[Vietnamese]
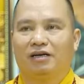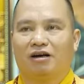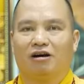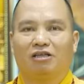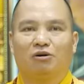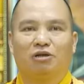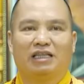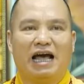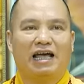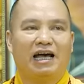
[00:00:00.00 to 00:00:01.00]
có tồn
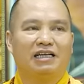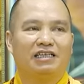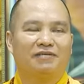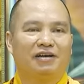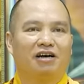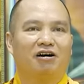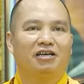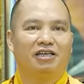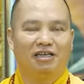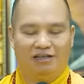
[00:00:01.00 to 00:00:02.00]
tại ắt sẽ phải có
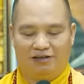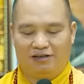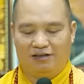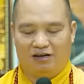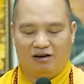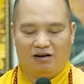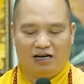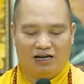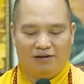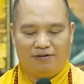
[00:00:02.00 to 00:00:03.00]
gì
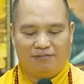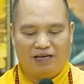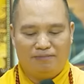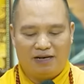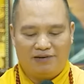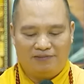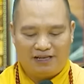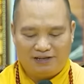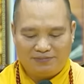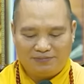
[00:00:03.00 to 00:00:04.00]
có biến mất
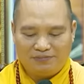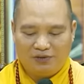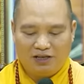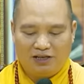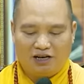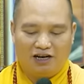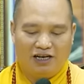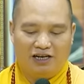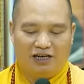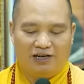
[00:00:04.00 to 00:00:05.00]
vậy cho
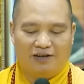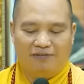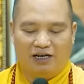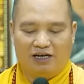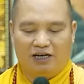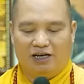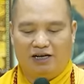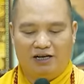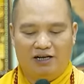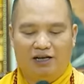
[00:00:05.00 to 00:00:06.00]
nên cái việc
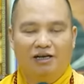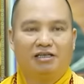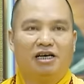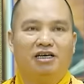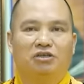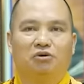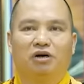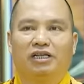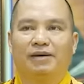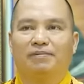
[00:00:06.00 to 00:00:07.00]
xây
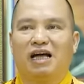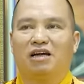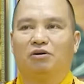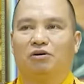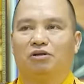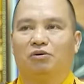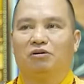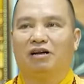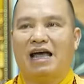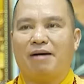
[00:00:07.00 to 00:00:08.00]
chùa tiếp tăng đội chúng
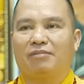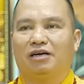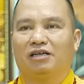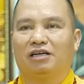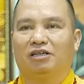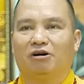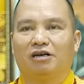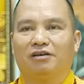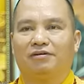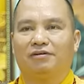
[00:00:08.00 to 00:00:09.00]
đã làm được thì
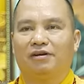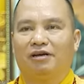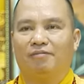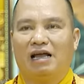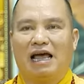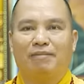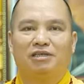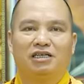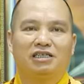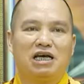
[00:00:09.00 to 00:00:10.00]
tốt mà làm
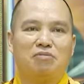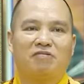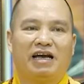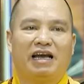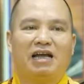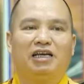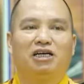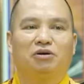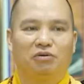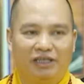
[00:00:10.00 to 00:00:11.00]
chưa xong phải ra đi
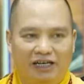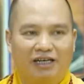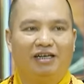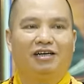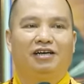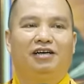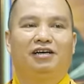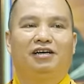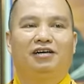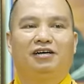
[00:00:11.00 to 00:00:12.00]
cũng gì
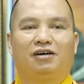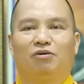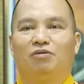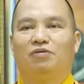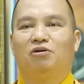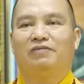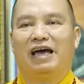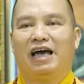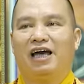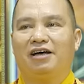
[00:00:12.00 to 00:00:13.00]
cũng vui
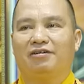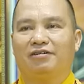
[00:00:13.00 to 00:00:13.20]
vẻ